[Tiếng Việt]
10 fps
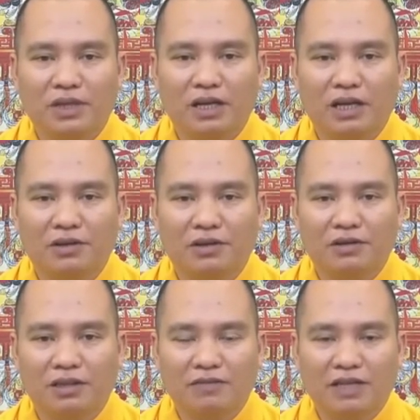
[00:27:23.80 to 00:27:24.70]
à,
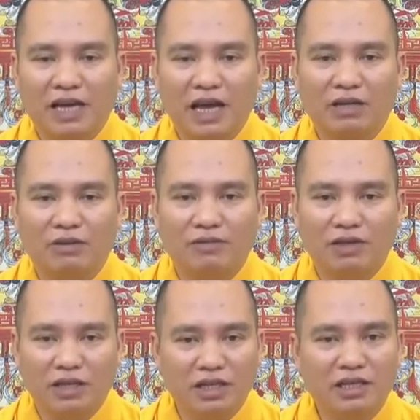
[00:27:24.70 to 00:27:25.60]
những vị khác chúng ta
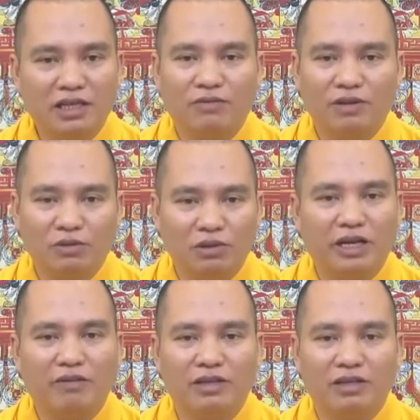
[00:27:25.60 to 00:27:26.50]
vẫn kính trọng vẫn tôn
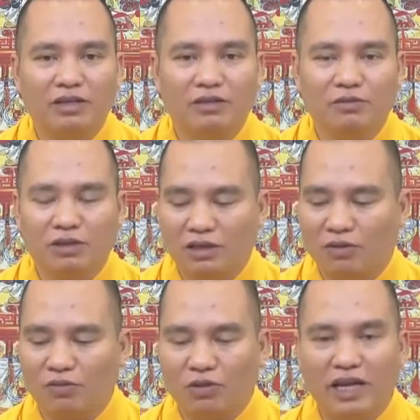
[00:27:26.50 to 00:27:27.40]
trọng nhưng chúng ta
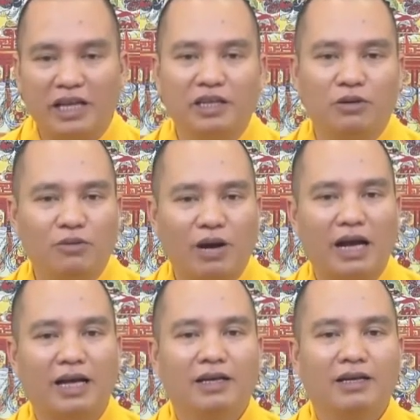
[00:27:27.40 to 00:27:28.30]
không vội nghe nhiều
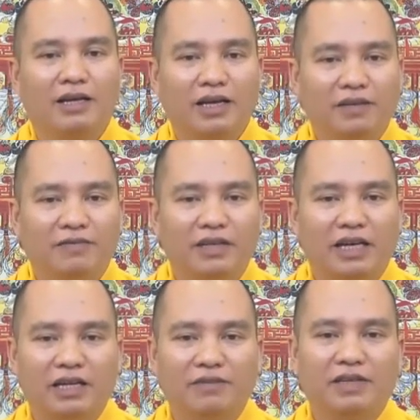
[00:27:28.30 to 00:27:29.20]
quá hết vị
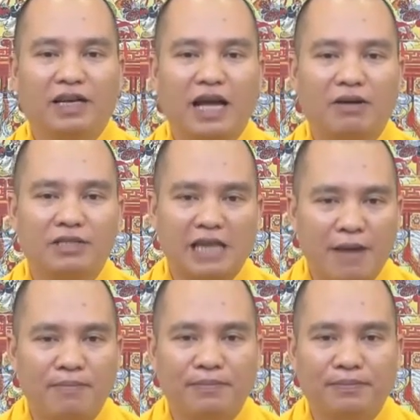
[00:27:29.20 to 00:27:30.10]
này đến vị khác nó
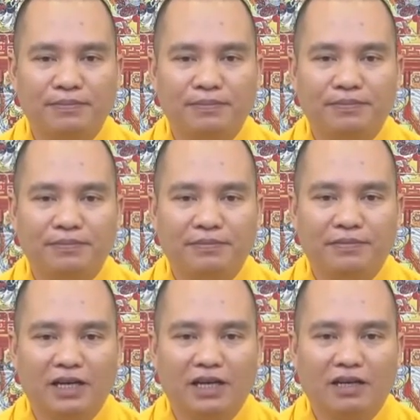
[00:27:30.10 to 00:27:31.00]
sam
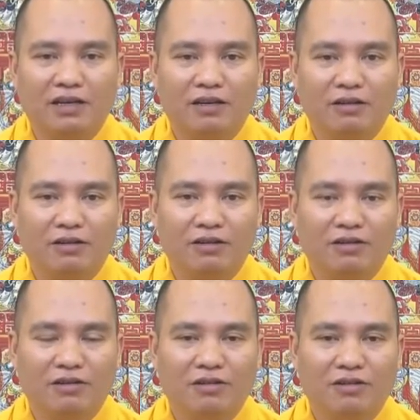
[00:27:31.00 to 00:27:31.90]
à, nó
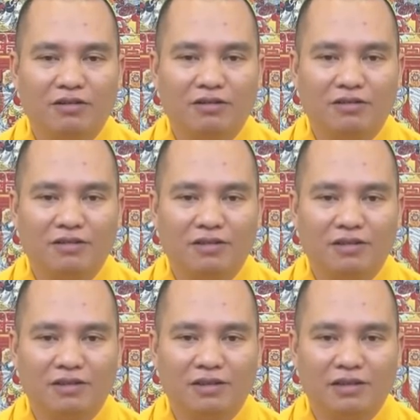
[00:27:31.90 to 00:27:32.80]
nó nó
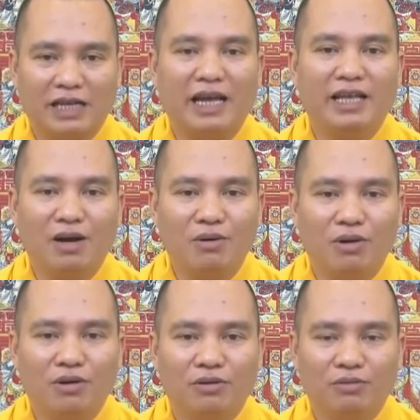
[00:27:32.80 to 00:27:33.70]
trái
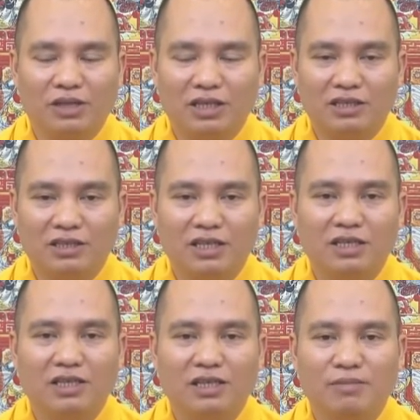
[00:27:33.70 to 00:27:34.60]
nhau chúng ta dễ
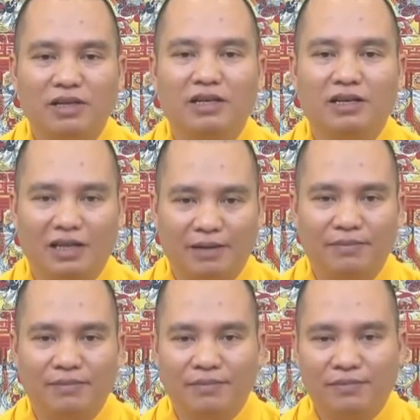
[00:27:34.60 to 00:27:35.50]
sinh tâm nghi ngờ lắm
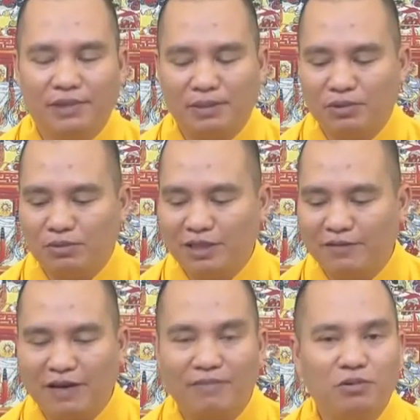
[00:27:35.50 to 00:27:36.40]
tâm chúng
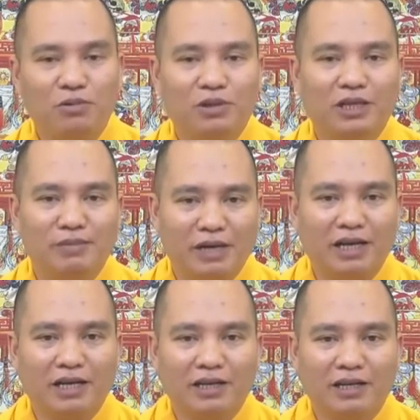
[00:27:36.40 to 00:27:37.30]
sinh phàm phu nó thế mà
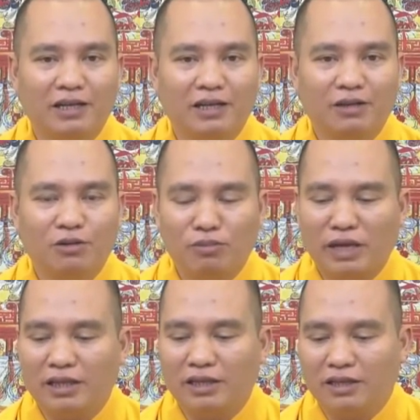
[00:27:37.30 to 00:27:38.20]
tại hôm
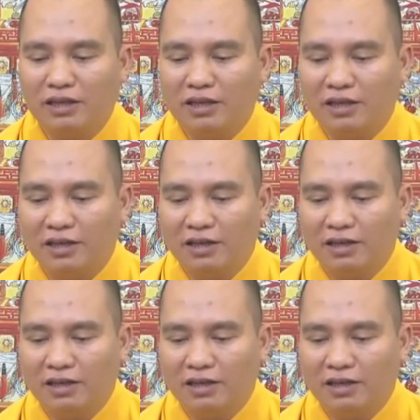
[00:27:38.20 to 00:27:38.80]
nay thì à,